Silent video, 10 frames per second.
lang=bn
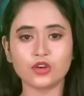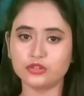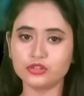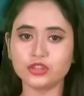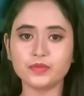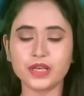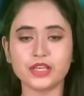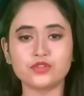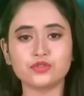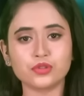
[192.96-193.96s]
গত
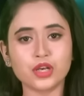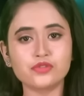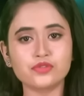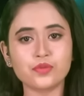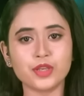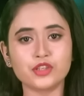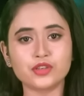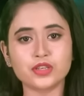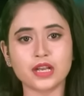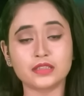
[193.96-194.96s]
সপ্তাহে যুক্তরাষ্ট্র
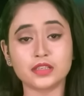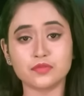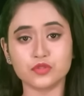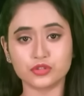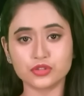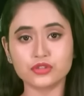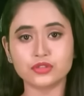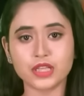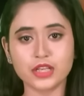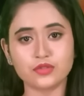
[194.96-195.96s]
মিশর কাতারের
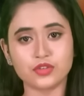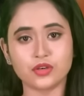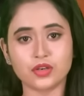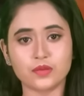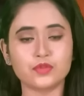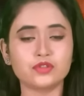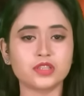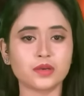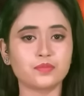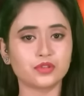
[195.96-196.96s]
মধ্যস্থতায় তৈরি করা
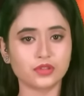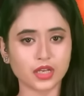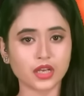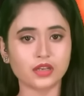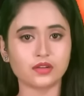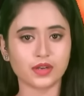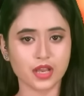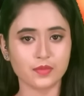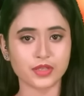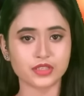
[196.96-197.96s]
প্রস্তাব প্রত্যাখ্যান করে
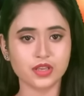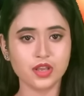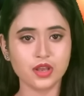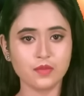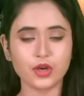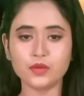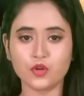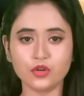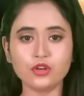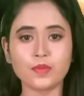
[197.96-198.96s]
হামাস পরে
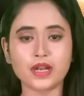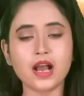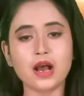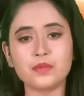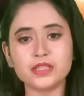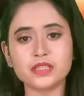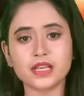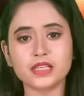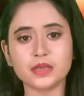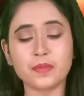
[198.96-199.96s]
মঙ্গলবার হামাস
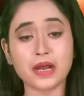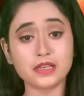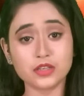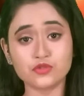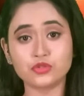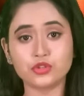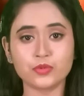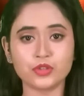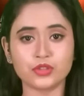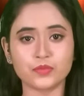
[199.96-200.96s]
একটি পাল্টা
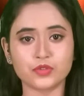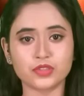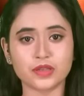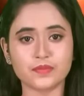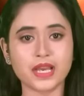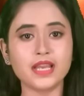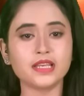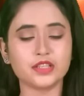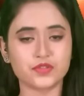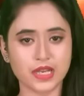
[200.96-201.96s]
যুদ্ধবিরতি প্রস্তাব দেয়
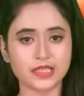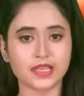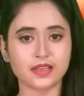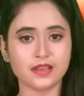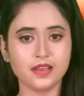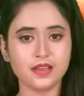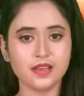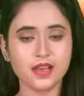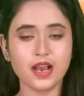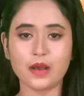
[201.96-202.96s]
ইসরায়েলকে
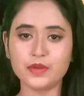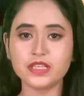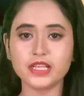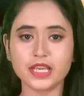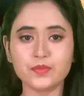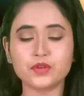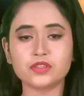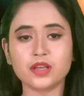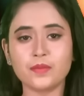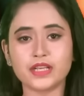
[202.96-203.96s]
হামাসের এ
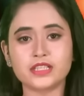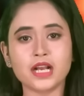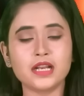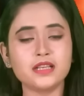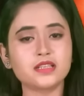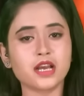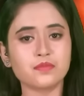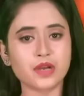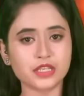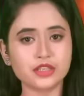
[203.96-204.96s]
প্রস্তাবে সাড়ে চার
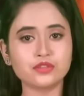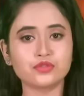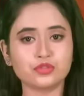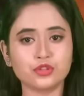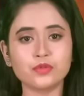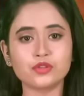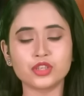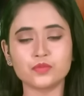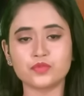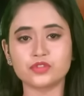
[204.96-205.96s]
মাসের
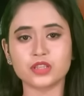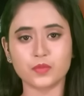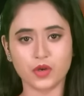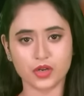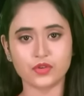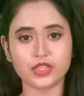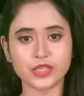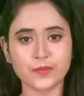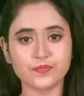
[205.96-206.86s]
যুদ্ধবিরতির প্রস্তাব করা হয়েছে